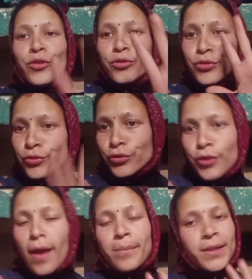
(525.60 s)
तो
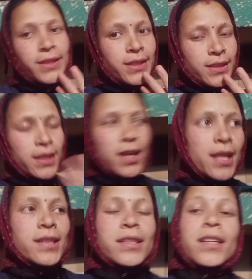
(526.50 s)
दोस्तों हम नदी से घर
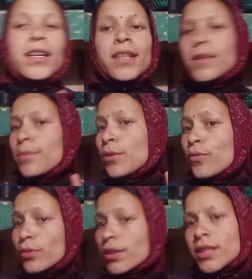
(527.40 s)
आके घर आके मैं
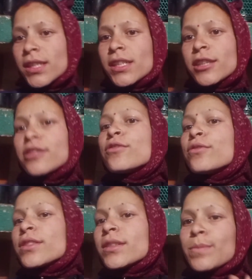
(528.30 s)
गोट से ले गई थी
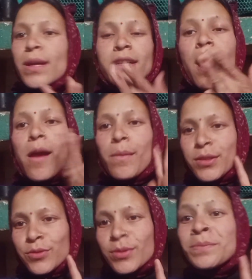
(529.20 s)
गोट से गाय
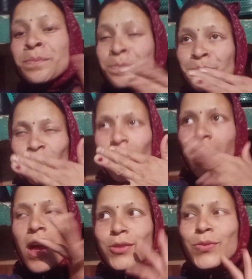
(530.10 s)
भैंस को ना
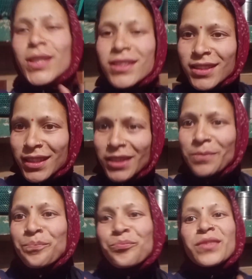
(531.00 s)
घास वास दे के
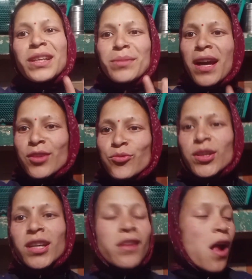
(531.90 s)
अभी आ गई घर